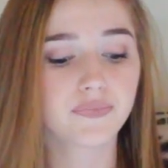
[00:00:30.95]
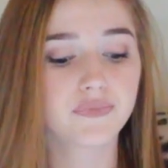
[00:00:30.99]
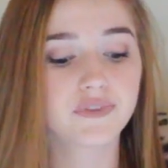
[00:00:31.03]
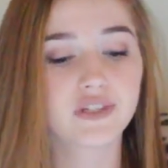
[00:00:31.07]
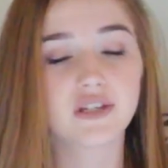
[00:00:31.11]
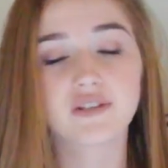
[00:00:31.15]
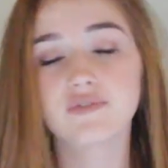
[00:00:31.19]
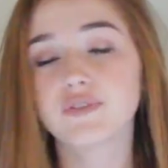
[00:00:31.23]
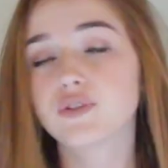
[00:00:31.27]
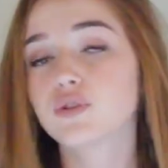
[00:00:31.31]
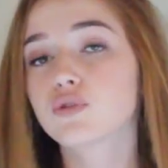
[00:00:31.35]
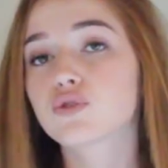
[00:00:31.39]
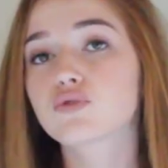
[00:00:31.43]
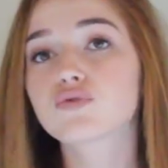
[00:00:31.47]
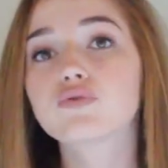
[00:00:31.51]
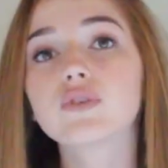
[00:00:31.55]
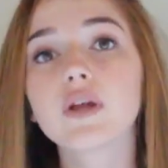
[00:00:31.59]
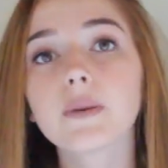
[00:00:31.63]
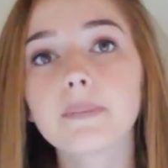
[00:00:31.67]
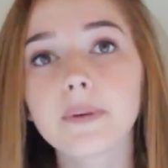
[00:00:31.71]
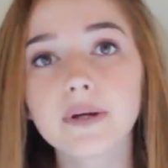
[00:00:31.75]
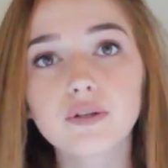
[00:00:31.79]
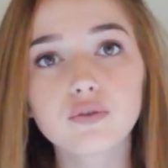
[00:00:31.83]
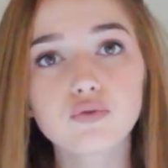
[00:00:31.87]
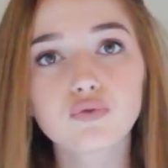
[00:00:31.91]
C'est une vidéo que je
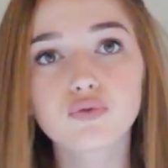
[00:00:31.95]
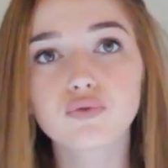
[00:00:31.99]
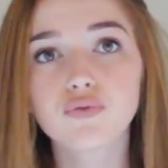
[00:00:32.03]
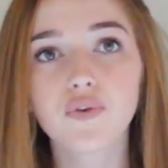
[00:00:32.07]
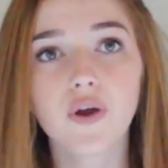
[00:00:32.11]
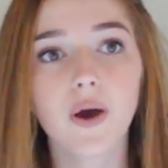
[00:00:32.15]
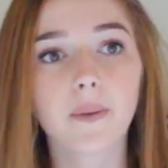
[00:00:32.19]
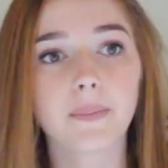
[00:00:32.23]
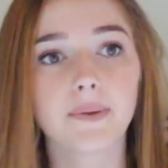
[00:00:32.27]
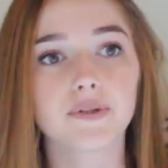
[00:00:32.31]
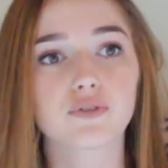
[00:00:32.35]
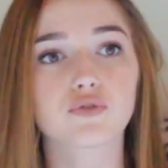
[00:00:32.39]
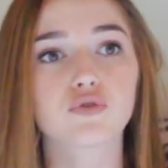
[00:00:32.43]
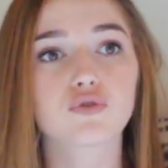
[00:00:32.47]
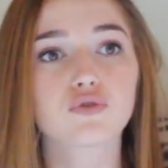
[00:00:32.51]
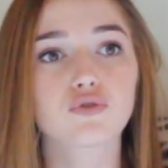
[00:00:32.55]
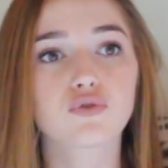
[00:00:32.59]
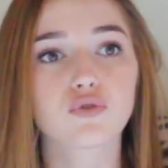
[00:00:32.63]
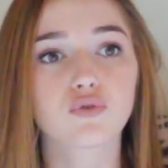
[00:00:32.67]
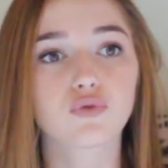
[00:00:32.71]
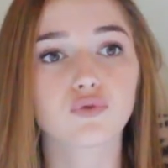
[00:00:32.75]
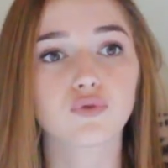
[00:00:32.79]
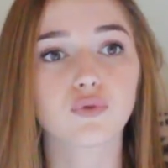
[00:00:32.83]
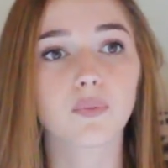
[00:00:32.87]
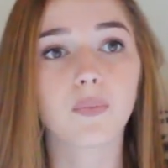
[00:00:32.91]
voulais pas du tout faire parce que
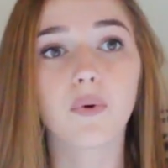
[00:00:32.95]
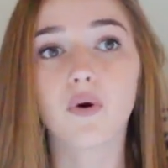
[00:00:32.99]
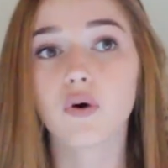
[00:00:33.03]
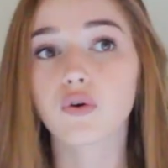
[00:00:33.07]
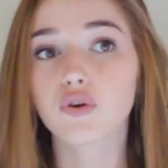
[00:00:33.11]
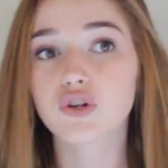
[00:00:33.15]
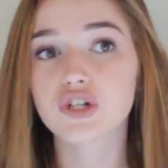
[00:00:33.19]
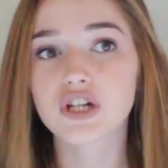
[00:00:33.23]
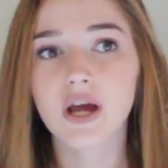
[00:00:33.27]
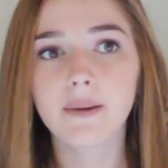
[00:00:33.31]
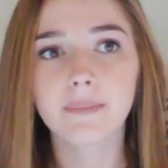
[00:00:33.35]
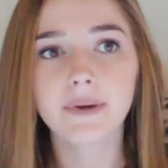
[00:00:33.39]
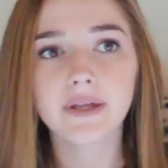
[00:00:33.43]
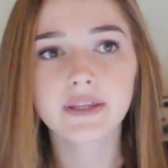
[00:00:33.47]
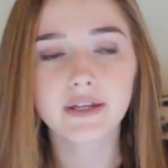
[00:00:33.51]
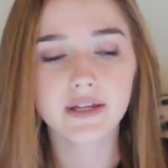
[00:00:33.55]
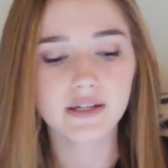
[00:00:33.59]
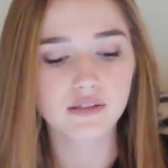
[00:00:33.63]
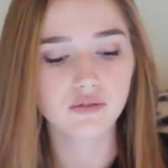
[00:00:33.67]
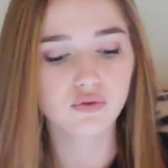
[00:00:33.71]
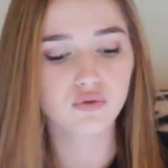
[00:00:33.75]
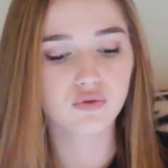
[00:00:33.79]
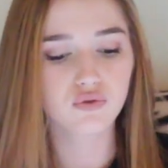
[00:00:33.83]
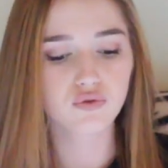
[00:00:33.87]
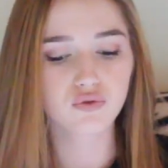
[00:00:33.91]
je ne prends jamais de
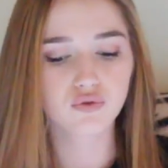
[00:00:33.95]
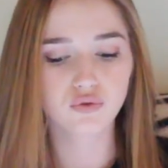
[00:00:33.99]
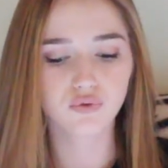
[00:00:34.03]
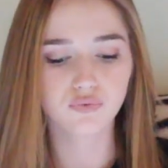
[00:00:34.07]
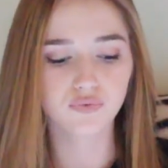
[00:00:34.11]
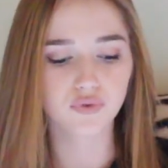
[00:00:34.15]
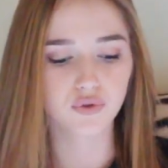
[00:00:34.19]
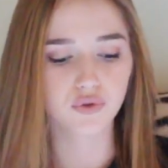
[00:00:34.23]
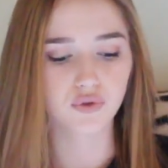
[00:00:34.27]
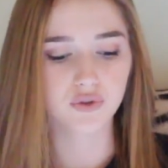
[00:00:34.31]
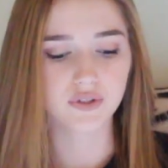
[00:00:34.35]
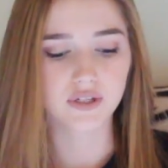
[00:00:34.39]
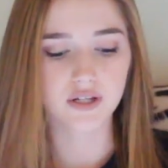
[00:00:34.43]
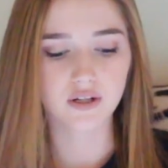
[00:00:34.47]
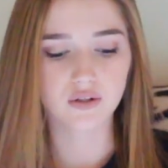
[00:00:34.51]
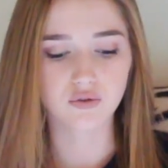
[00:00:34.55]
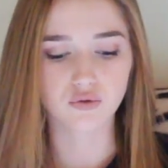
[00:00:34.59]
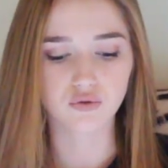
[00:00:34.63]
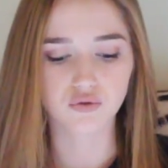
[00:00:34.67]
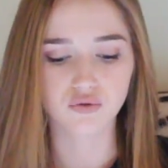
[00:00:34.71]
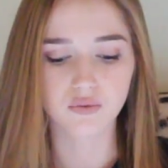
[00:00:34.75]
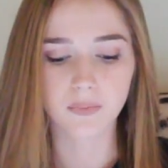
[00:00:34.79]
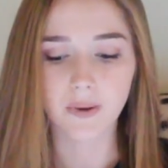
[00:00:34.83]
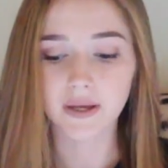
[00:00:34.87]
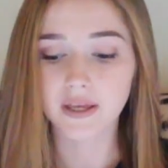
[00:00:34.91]
résolution vu que je sais que je
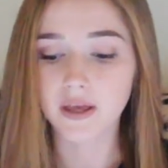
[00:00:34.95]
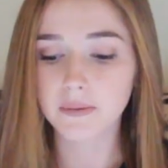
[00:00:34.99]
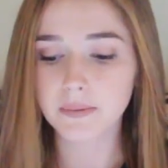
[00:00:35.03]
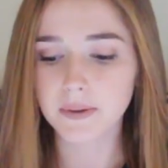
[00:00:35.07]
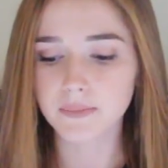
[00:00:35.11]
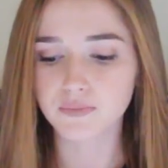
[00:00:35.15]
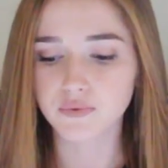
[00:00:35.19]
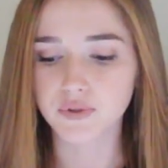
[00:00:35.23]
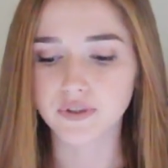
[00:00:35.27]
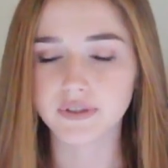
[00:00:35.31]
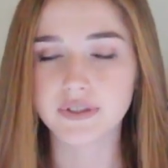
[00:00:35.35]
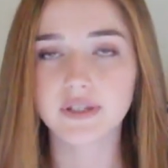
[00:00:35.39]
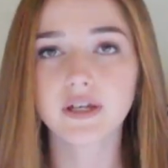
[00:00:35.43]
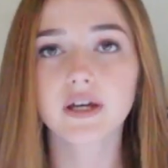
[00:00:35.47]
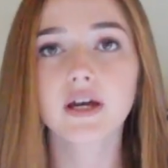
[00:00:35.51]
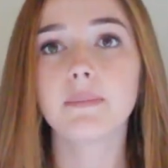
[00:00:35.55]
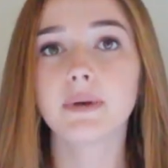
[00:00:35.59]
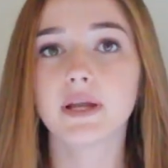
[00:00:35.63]
ne suis pas capable de les tenir.